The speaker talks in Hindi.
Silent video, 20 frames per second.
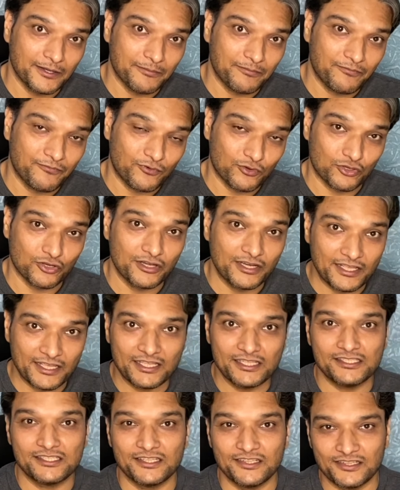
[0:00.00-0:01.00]
फोटोनिक uh,
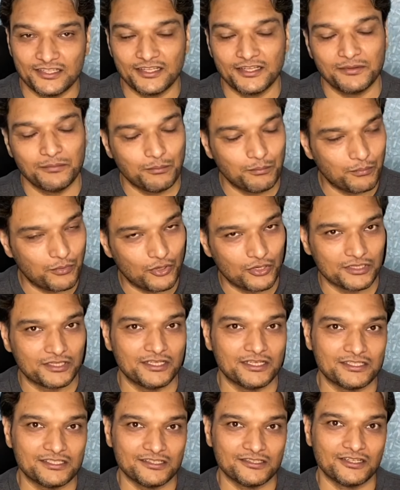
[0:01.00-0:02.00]
इंजन से बहुत
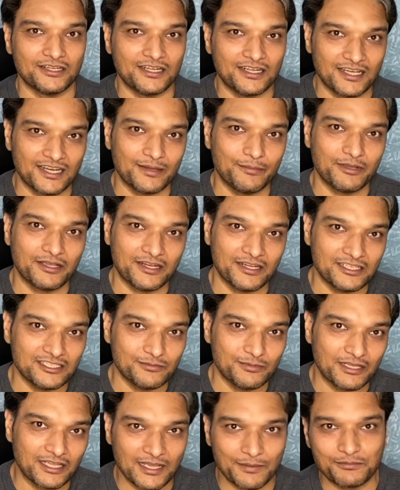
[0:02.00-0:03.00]
ही अच्छे से डायनामिक रेंज
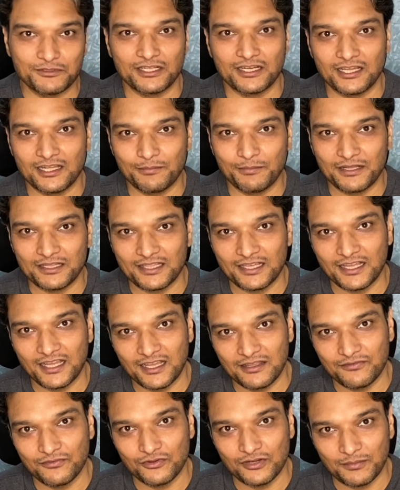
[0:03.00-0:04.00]
भी कैप्चर कर पाता है
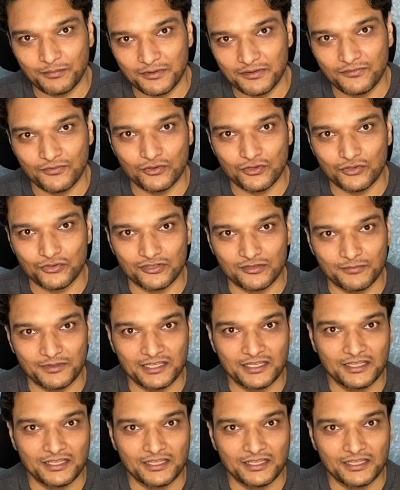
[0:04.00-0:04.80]
आईफोन अपनी फ़ोटोज़ में